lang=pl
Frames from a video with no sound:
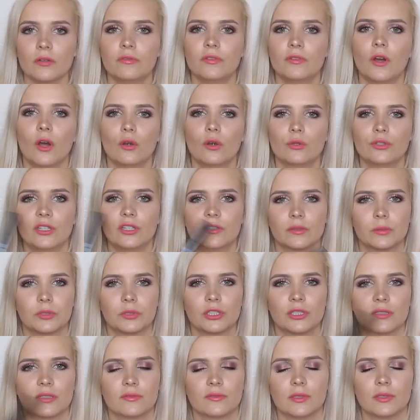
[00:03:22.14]
holu, nie wiem
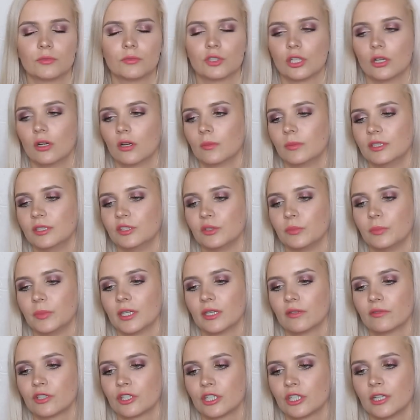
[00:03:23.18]
czy ten film, czy hol będzie
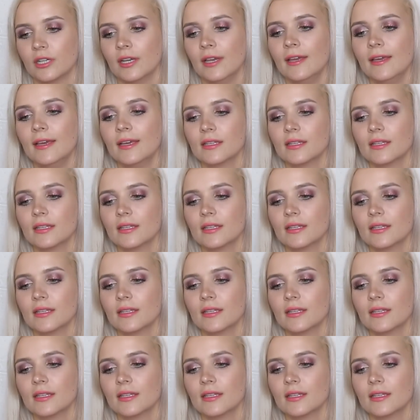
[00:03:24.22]
pierwszy.